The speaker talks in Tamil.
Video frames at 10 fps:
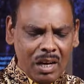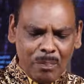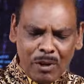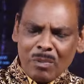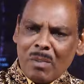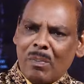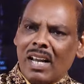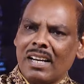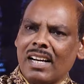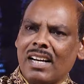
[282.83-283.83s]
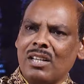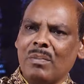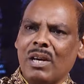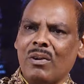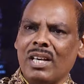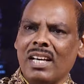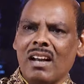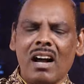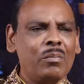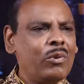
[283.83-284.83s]
எப்பொழுதுமே பழகிற ரெண்டு பேரோடையே
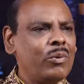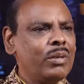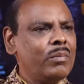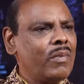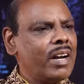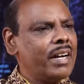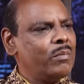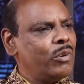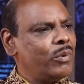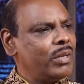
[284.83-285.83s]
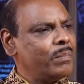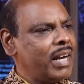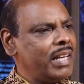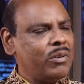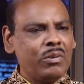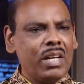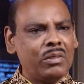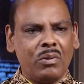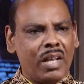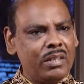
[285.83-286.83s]
நாள் முழுவதும் வருடம் முழுவதும் பழகி கொண்டே
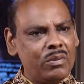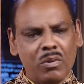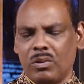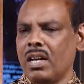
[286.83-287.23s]
இருக்கக்கூடாது நோ